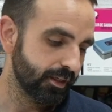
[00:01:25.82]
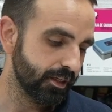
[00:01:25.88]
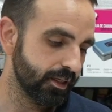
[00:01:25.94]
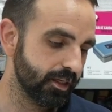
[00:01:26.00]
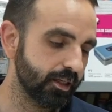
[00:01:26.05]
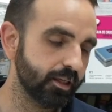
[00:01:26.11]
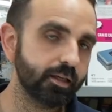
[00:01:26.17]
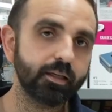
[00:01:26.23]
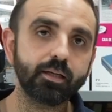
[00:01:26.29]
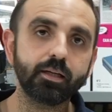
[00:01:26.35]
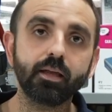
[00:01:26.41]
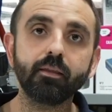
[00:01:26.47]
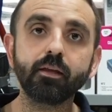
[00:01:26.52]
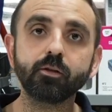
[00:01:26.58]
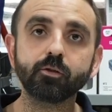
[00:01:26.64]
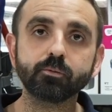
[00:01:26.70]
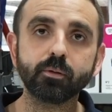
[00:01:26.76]
y
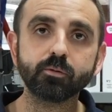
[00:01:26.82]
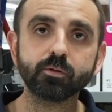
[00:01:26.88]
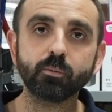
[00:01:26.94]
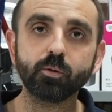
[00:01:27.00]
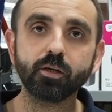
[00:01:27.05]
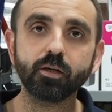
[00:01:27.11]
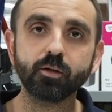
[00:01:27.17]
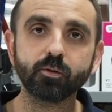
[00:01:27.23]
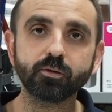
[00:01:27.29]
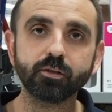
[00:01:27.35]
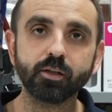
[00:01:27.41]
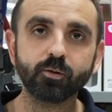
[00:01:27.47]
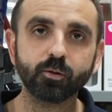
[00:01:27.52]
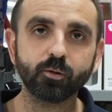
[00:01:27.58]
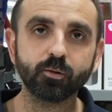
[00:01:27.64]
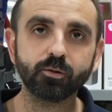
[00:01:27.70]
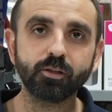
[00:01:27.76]
nada, nos vamos a poner en
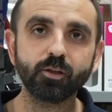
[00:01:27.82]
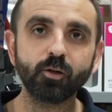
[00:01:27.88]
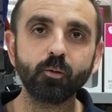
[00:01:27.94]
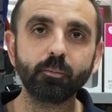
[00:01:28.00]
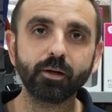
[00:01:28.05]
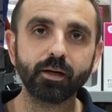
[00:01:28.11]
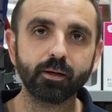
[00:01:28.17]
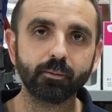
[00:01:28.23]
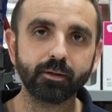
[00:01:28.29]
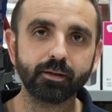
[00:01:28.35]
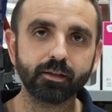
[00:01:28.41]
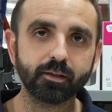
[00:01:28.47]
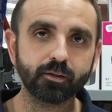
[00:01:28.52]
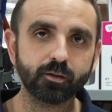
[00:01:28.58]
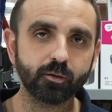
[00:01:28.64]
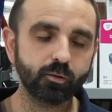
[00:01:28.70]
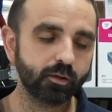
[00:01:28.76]
contacto contigo para
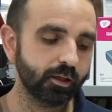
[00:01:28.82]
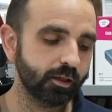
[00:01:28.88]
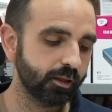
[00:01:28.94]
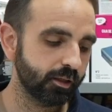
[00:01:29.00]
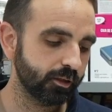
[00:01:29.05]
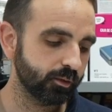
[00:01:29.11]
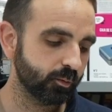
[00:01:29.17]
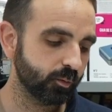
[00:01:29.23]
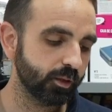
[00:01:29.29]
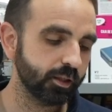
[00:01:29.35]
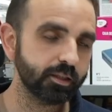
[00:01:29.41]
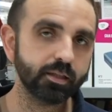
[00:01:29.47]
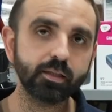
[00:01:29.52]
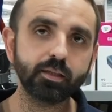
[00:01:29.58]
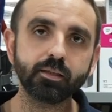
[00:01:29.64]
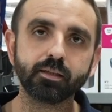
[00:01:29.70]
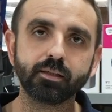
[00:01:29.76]
mandártelo a tu
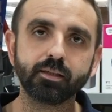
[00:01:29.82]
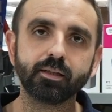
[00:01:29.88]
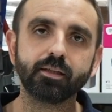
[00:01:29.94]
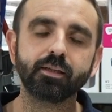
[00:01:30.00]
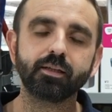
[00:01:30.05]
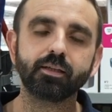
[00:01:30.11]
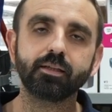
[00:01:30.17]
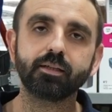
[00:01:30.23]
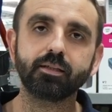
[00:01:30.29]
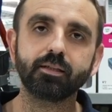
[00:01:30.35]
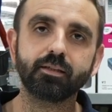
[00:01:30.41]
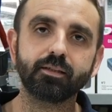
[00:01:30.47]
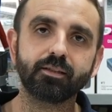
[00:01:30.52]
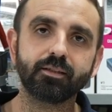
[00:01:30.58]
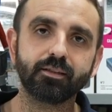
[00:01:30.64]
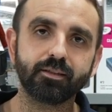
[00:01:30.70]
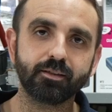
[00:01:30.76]
casa
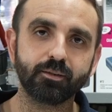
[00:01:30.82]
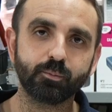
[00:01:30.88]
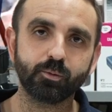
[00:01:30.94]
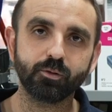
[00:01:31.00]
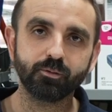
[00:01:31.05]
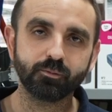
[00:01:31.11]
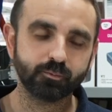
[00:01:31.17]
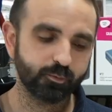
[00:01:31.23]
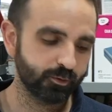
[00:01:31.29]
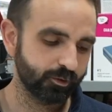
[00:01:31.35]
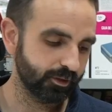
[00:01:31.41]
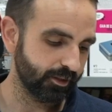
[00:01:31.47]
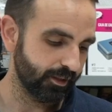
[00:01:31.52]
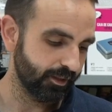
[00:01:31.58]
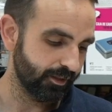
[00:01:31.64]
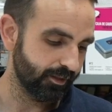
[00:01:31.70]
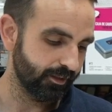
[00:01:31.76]
y bueno, pues
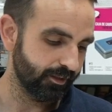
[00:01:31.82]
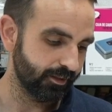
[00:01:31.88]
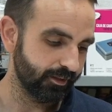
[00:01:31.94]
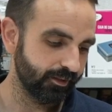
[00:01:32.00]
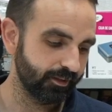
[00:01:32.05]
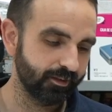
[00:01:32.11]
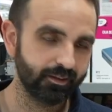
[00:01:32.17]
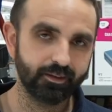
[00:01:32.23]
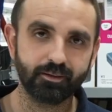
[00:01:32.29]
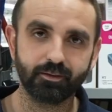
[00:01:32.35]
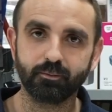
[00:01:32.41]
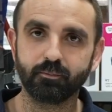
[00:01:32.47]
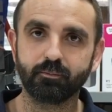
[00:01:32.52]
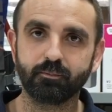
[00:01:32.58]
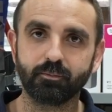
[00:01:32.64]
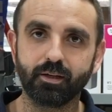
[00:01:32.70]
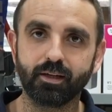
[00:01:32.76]
que
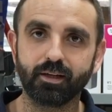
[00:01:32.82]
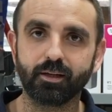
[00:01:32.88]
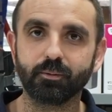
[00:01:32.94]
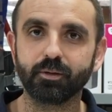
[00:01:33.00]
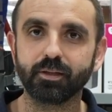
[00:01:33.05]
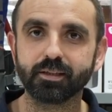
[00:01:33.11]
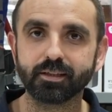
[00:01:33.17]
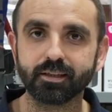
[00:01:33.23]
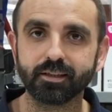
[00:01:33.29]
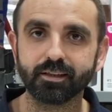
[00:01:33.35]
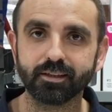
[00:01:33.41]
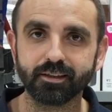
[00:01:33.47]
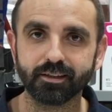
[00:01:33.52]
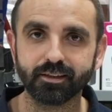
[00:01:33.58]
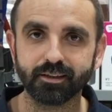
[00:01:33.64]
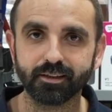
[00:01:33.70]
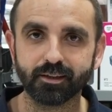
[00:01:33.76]
para que veas
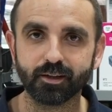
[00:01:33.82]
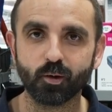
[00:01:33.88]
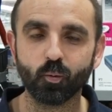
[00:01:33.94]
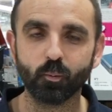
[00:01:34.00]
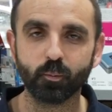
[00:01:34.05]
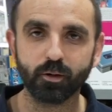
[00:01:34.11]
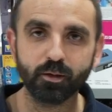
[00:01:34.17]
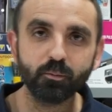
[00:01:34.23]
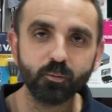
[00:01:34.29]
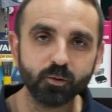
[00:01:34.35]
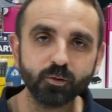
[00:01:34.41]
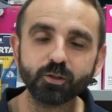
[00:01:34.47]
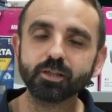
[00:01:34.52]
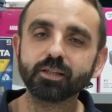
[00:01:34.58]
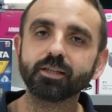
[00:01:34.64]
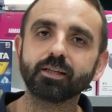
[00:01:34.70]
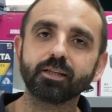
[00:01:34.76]
que,
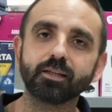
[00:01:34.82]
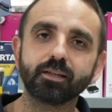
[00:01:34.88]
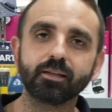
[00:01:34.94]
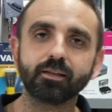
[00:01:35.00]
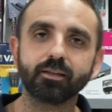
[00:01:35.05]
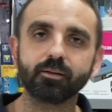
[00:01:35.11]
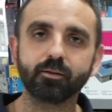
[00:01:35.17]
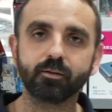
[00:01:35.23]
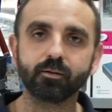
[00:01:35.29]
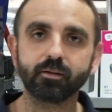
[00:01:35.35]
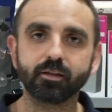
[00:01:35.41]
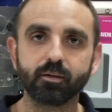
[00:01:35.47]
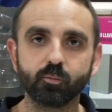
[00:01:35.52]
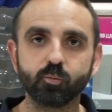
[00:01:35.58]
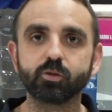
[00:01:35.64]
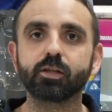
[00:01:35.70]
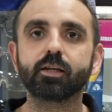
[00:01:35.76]
cumplimos y que,
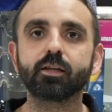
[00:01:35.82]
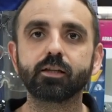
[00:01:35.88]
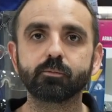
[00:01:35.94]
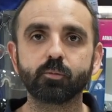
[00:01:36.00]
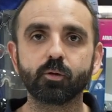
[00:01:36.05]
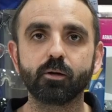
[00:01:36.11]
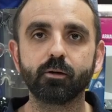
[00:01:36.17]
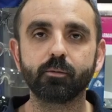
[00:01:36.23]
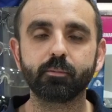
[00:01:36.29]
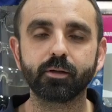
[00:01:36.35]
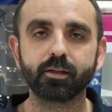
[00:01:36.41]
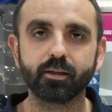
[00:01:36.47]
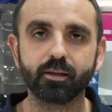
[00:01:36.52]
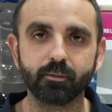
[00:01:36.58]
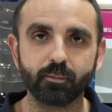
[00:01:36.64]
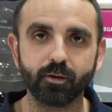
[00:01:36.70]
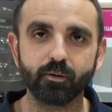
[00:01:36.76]
muchas gracias por haber
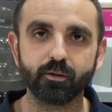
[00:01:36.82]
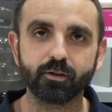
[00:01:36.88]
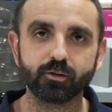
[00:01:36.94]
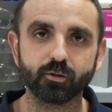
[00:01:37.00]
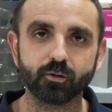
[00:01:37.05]
participado en el